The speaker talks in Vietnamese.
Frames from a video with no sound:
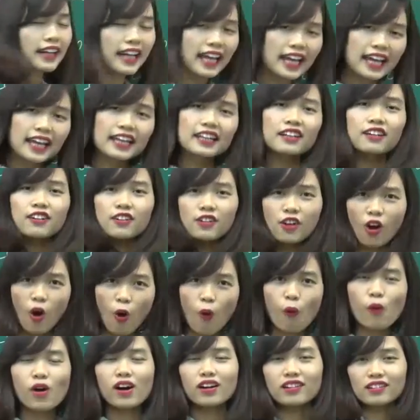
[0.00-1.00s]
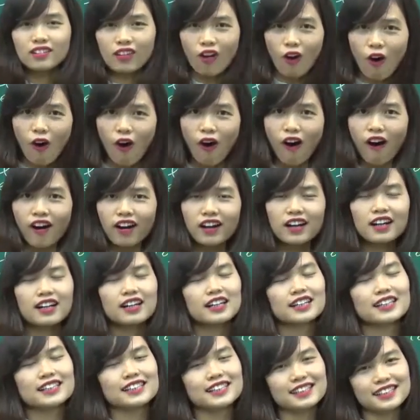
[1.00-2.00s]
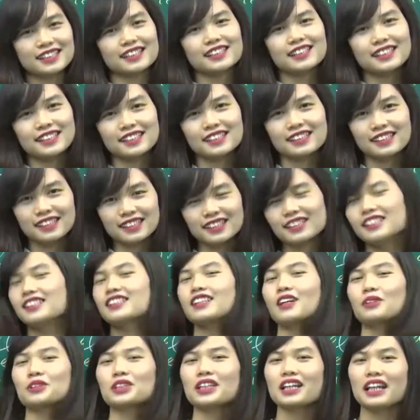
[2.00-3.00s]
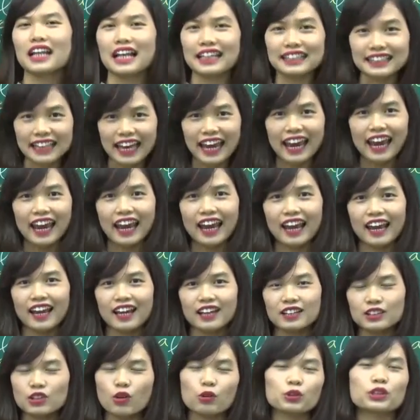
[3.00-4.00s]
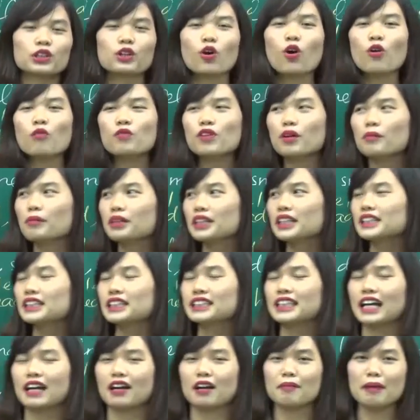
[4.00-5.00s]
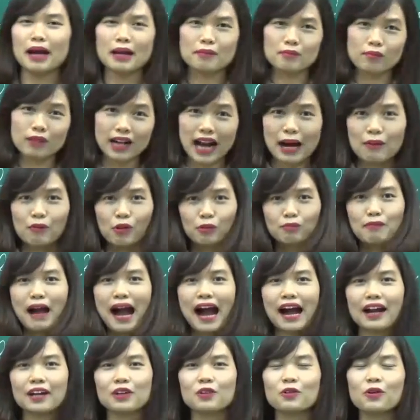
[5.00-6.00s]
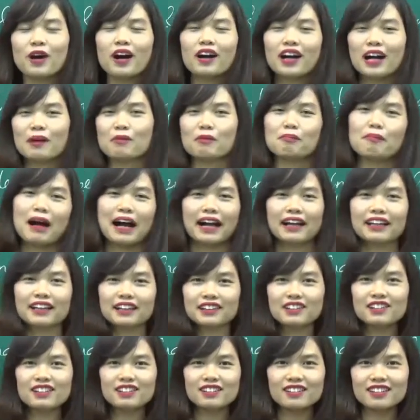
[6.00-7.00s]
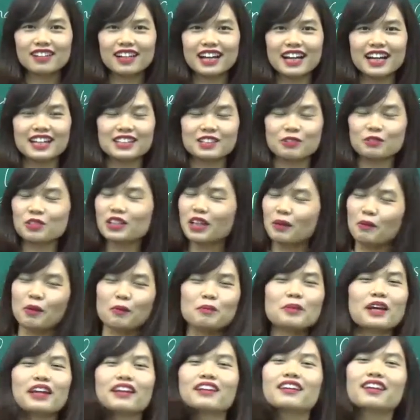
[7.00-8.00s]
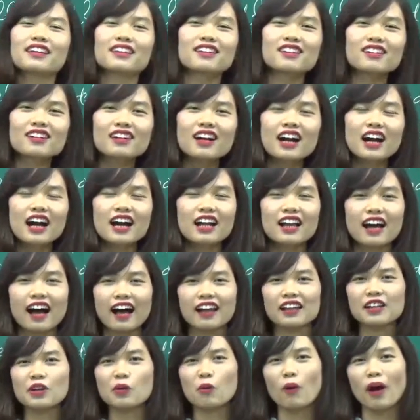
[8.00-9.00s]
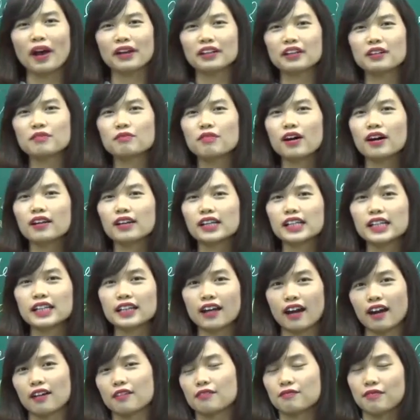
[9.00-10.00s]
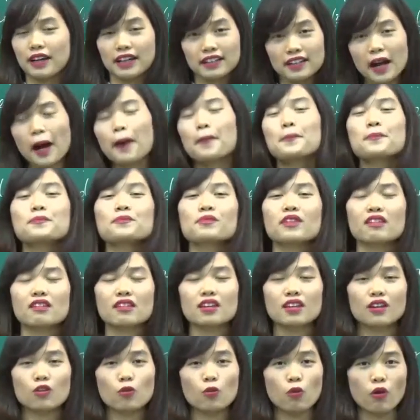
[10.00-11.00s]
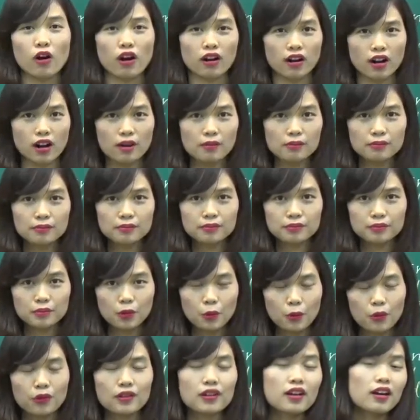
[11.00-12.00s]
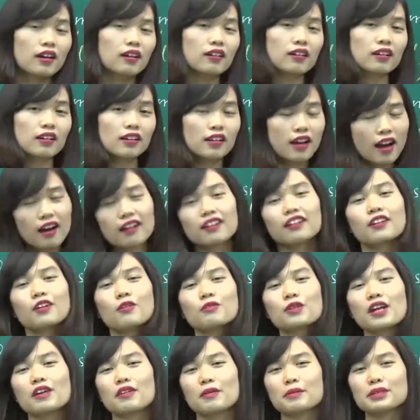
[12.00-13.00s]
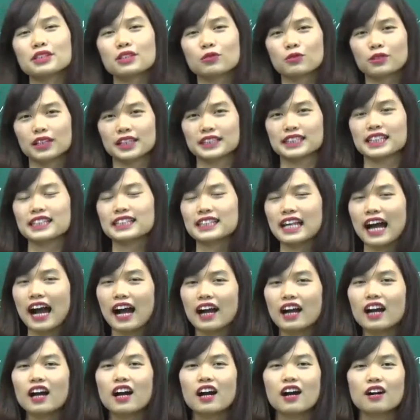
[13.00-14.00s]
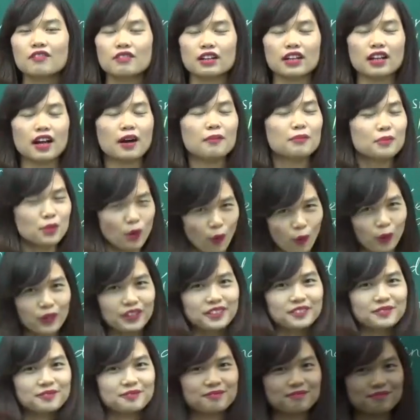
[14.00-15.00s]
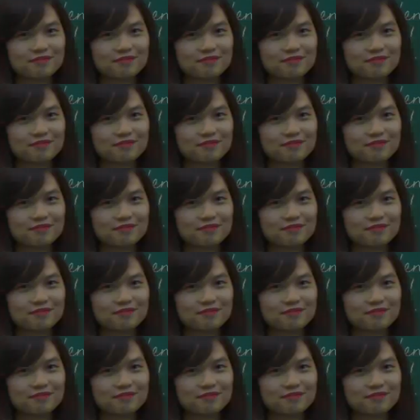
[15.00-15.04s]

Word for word: Again, a go, along, ơ ơ ơ, nó rất là nhẹ. Rồi thì cô vừa mới đi chia sẻ các bạn cả một bảng đúng không ạ? Cả một bảng kiến thức, giống như cả một biển kiến thức à, liên quan đến phần à, phát âm của âm đơn, đơn đúng không? Và bây giờ chúng ta sẽ sang phần âm đôi.